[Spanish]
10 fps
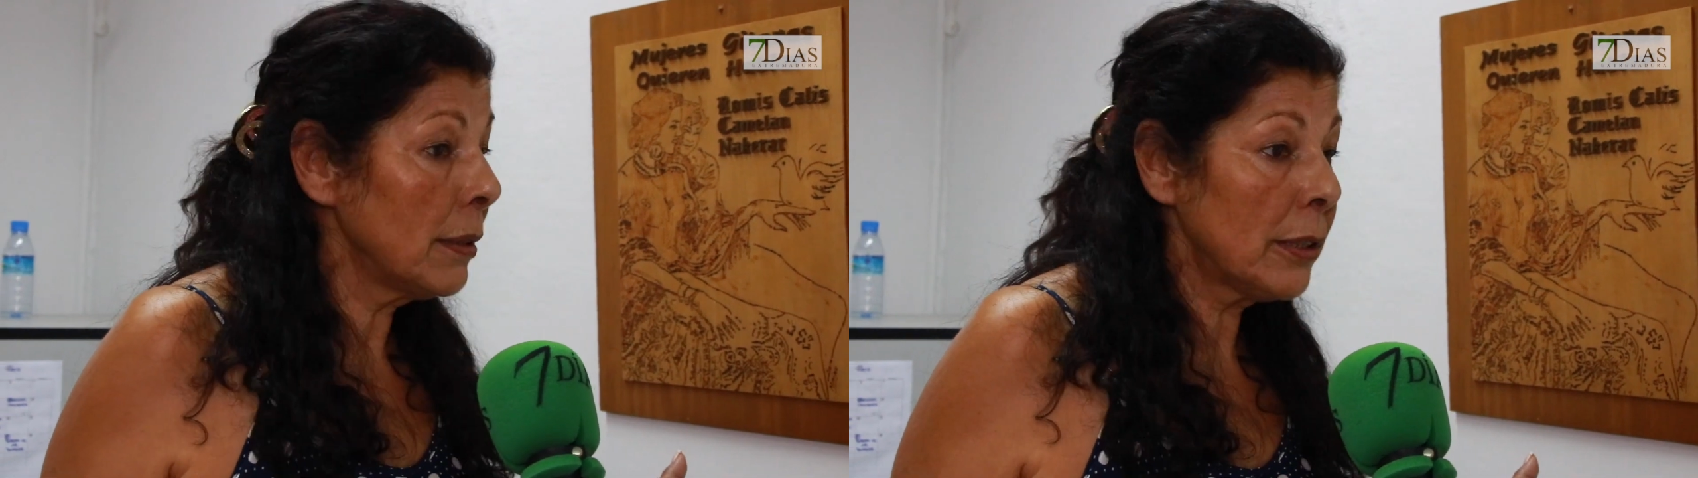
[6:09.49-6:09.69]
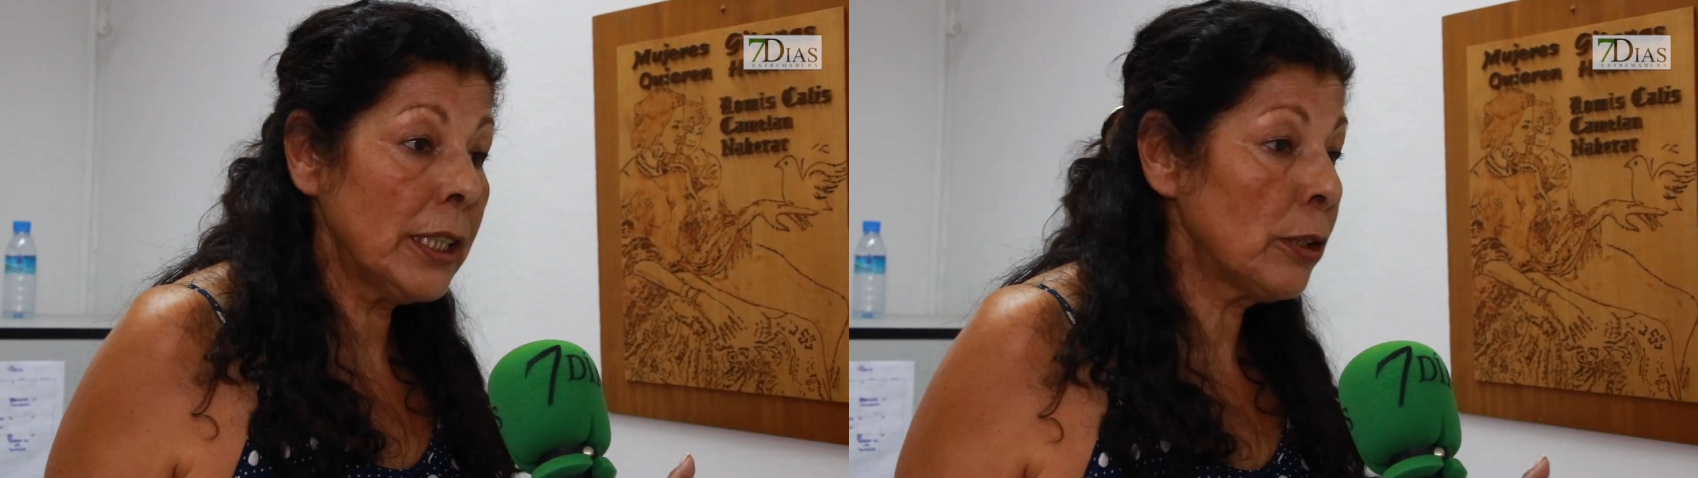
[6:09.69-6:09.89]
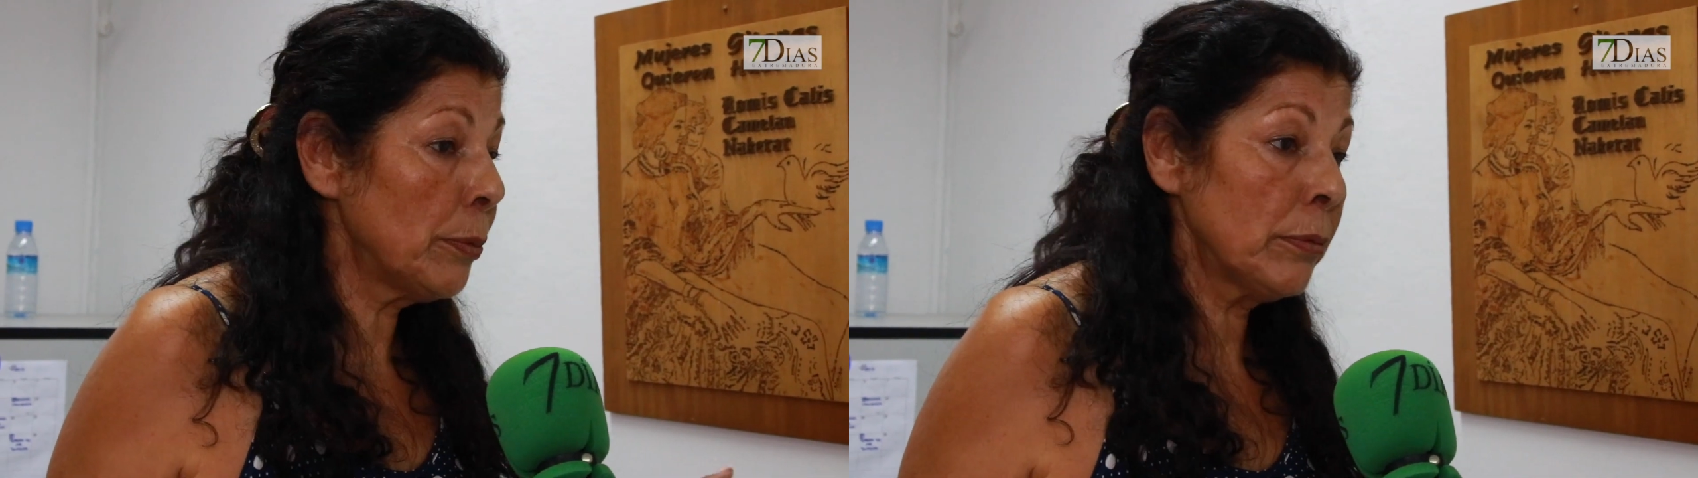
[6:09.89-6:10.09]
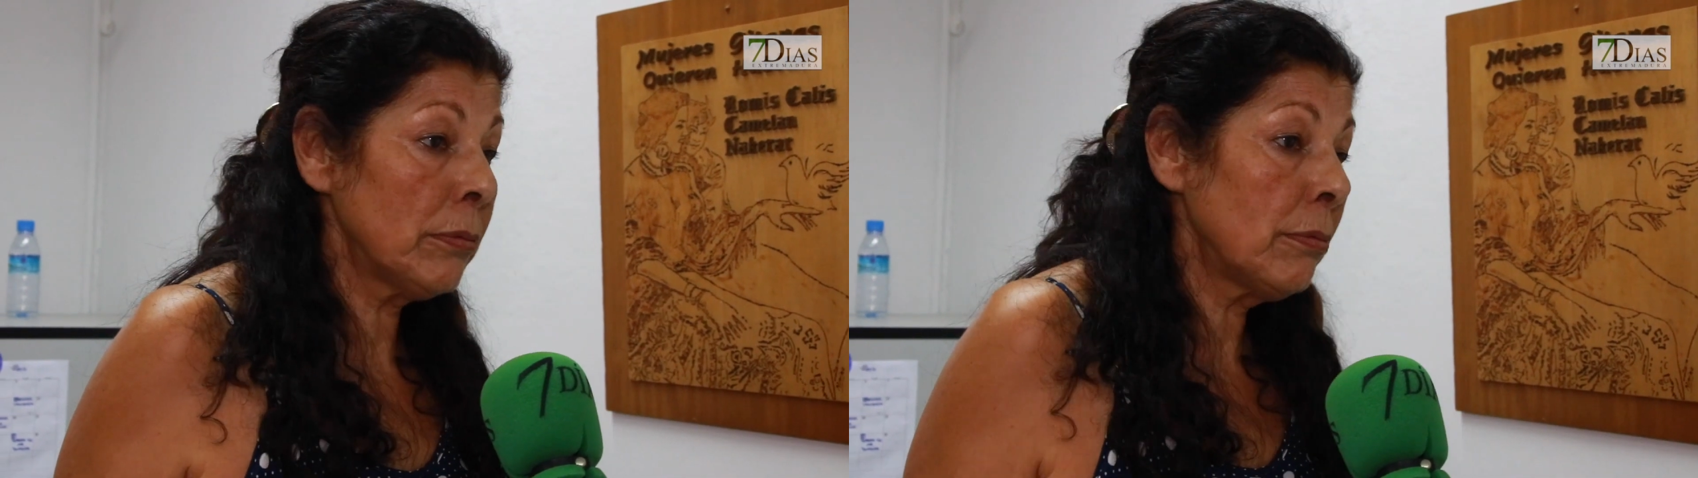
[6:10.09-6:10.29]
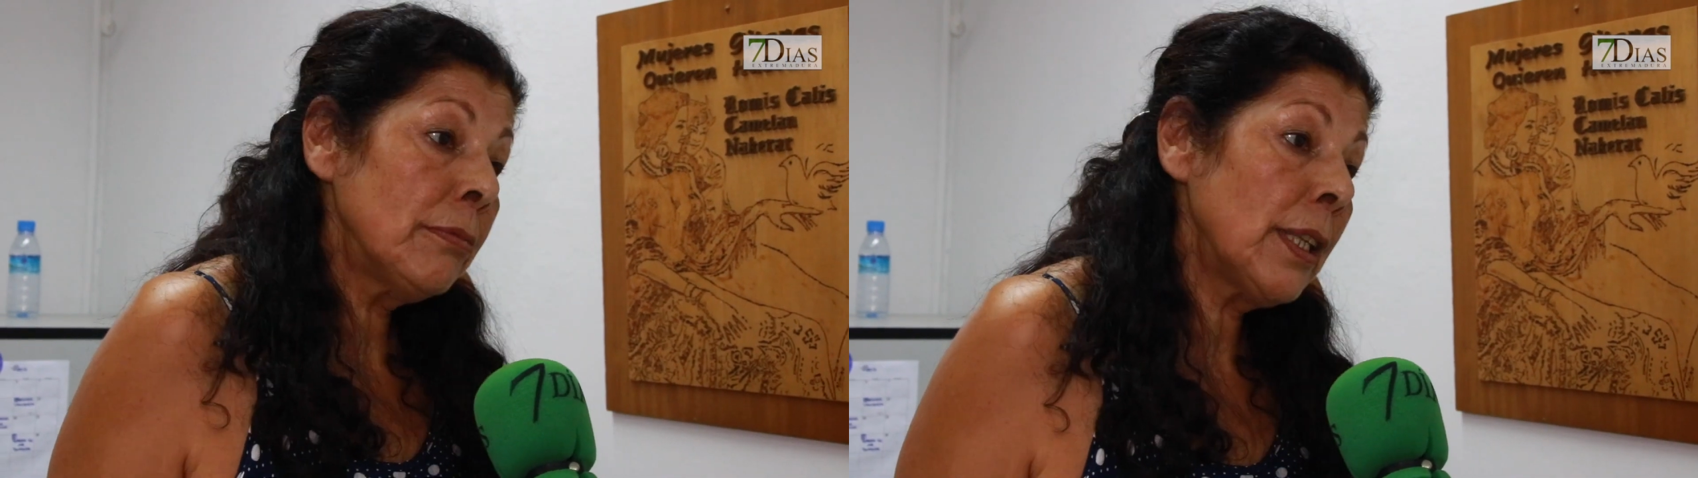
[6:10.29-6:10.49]
ya no,
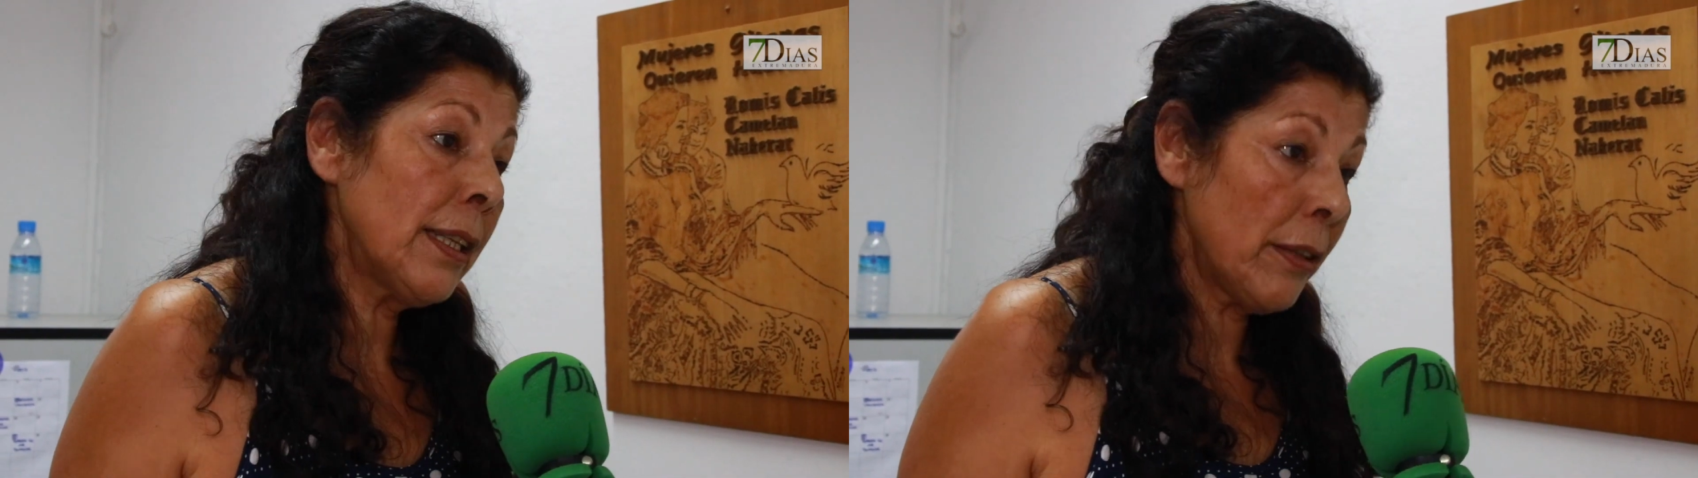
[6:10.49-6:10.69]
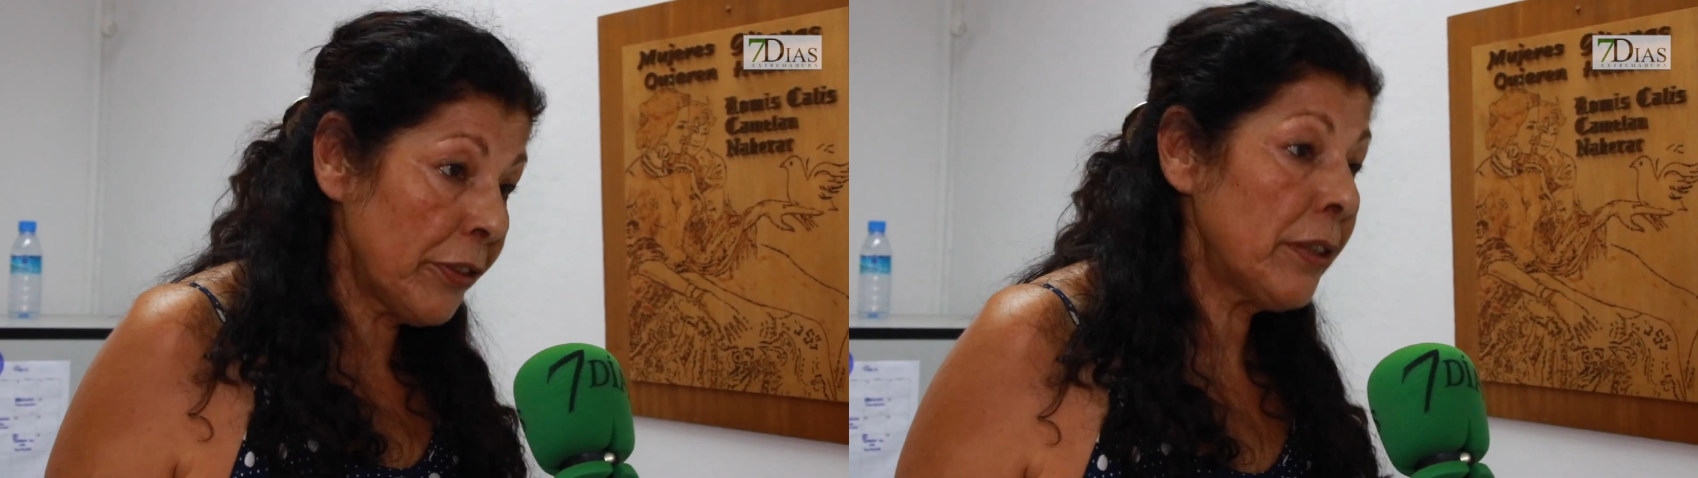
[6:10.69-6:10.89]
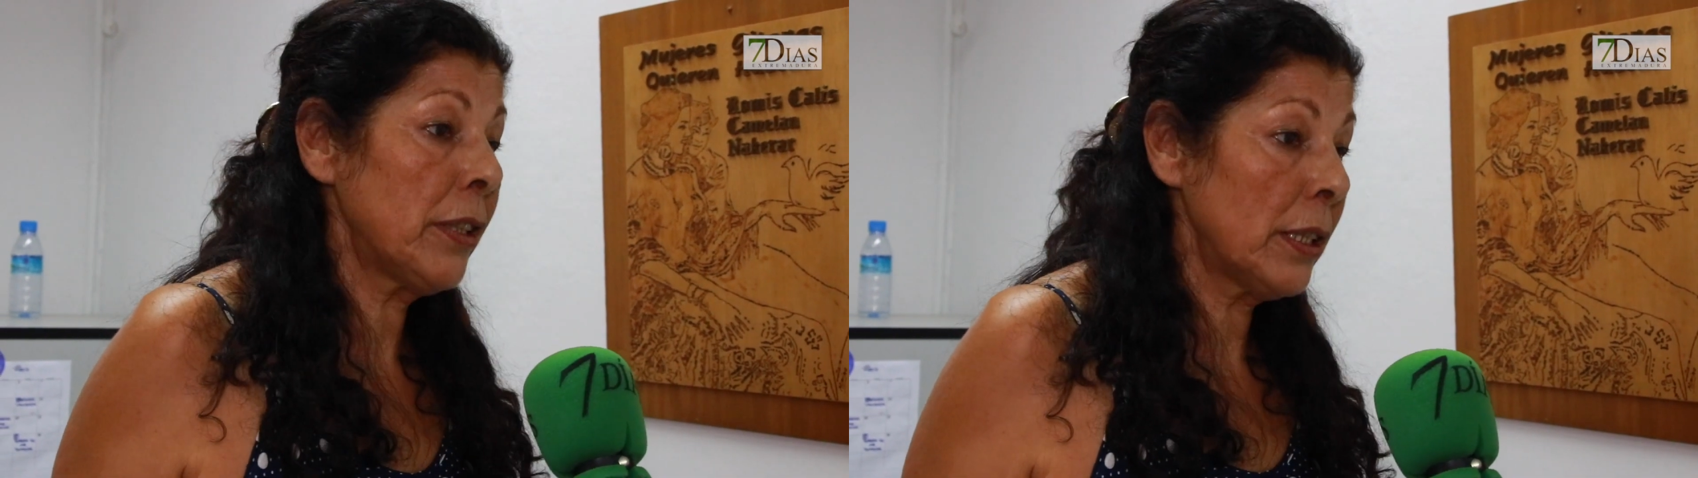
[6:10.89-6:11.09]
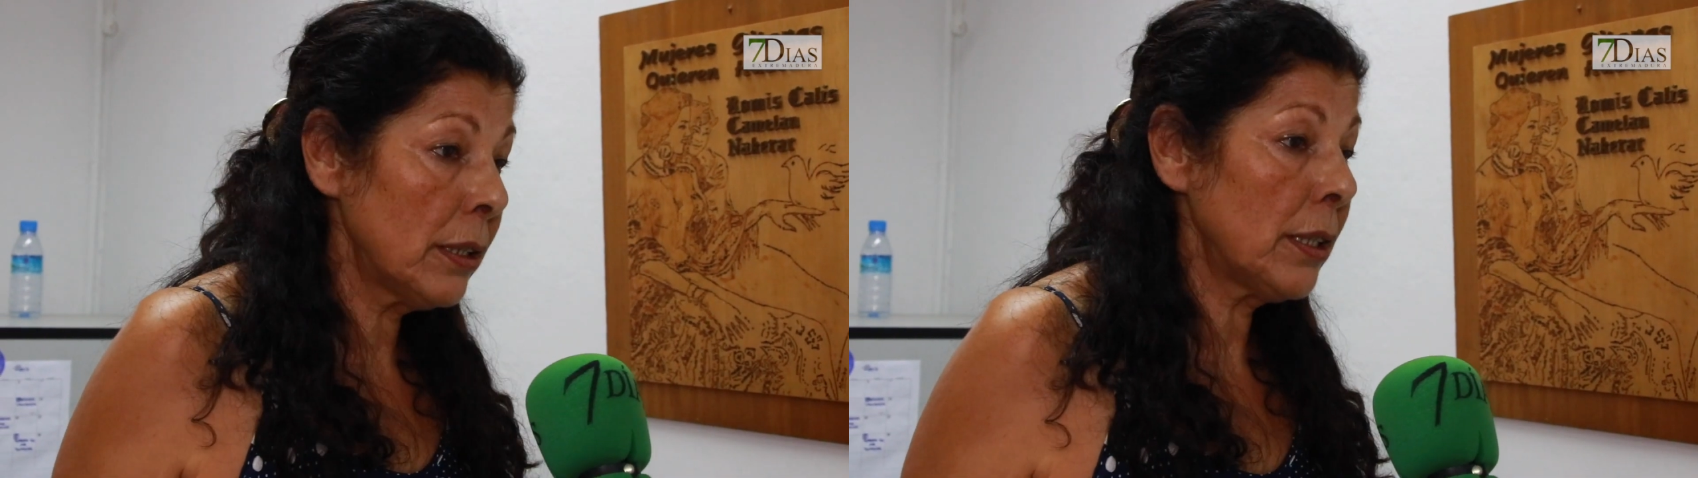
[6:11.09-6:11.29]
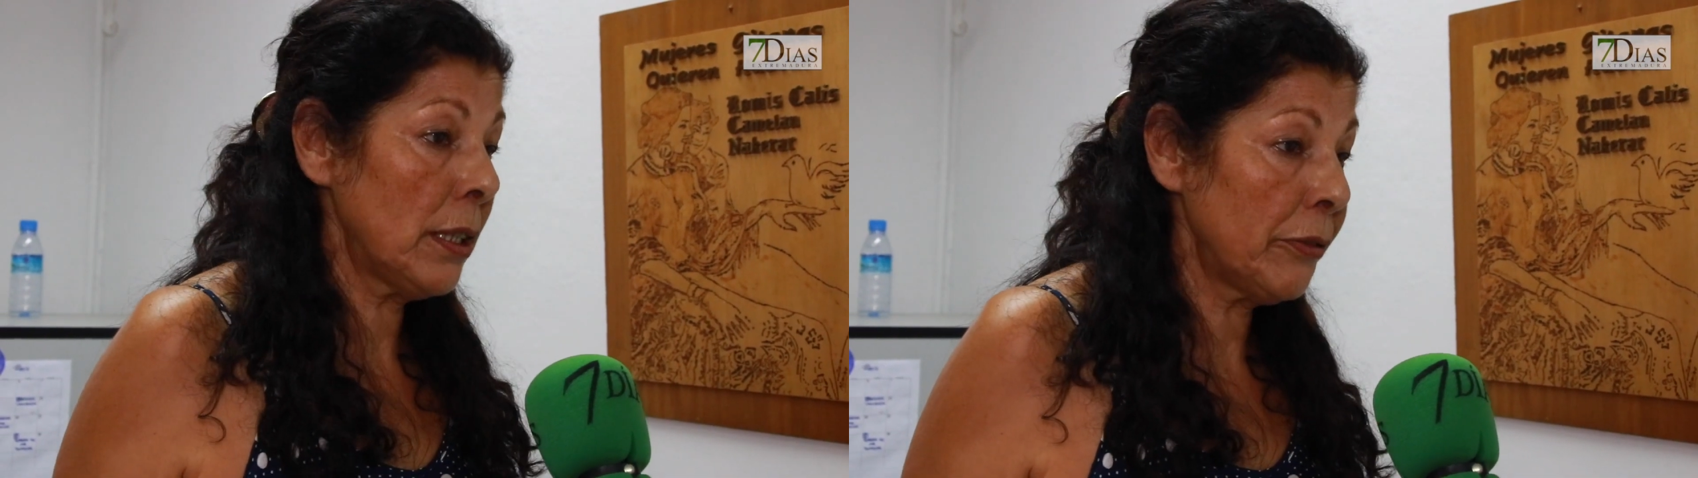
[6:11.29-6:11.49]
mm, es difícil, es